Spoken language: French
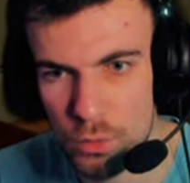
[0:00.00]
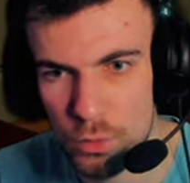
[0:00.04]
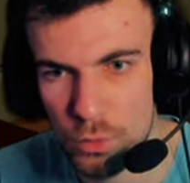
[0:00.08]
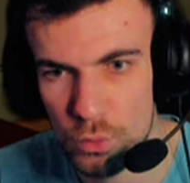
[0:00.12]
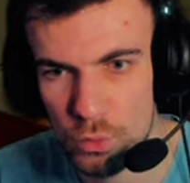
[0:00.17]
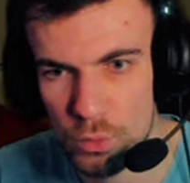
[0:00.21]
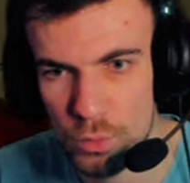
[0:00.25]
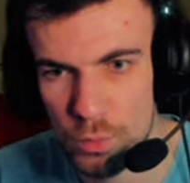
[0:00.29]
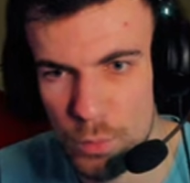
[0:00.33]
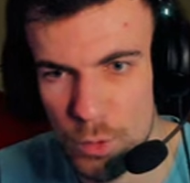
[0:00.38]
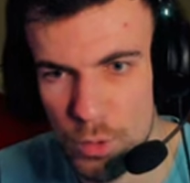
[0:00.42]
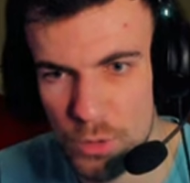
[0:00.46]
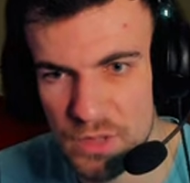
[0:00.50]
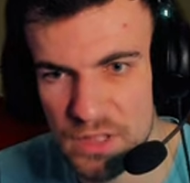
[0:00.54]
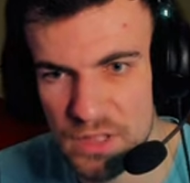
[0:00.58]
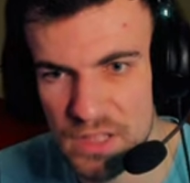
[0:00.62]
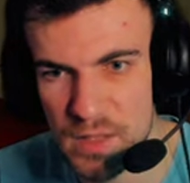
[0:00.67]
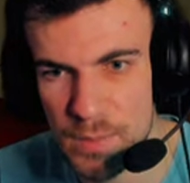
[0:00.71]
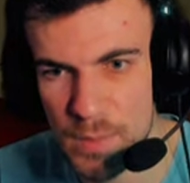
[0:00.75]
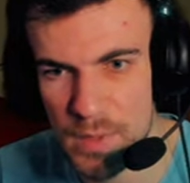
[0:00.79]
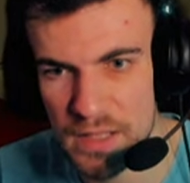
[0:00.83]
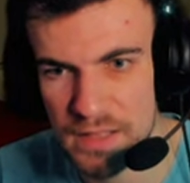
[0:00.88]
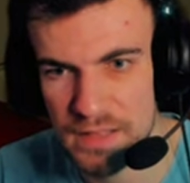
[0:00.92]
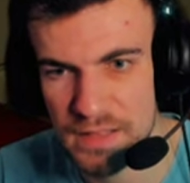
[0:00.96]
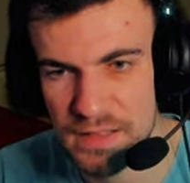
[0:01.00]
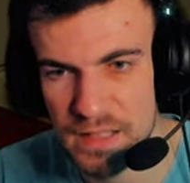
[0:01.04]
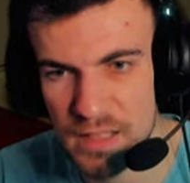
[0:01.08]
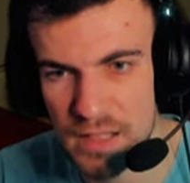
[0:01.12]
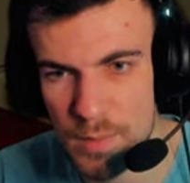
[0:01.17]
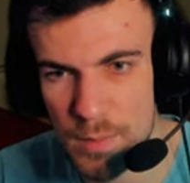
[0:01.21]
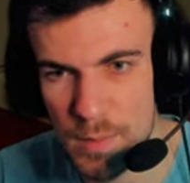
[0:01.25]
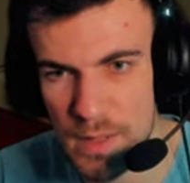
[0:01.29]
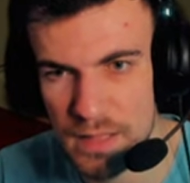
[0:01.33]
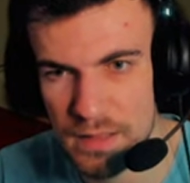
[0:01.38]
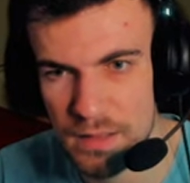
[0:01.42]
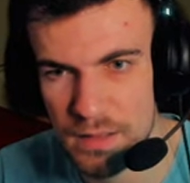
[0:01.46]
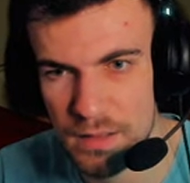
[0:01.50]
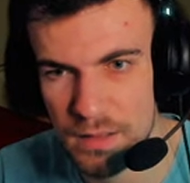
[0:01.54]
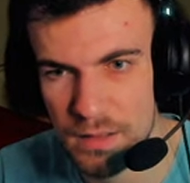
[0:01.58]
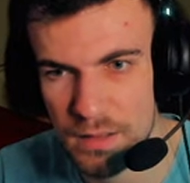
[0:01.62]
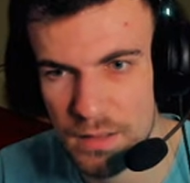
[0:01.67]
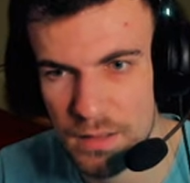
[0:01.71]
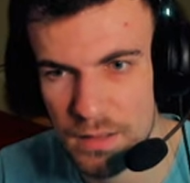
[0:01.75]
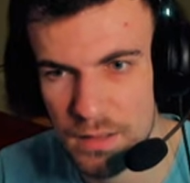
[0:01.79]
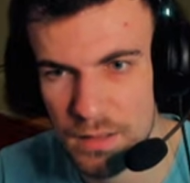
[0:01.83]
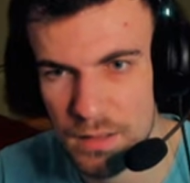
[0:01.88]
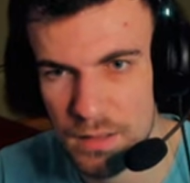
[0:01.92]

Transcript: Doucement, 6 mètres, 5 mètres.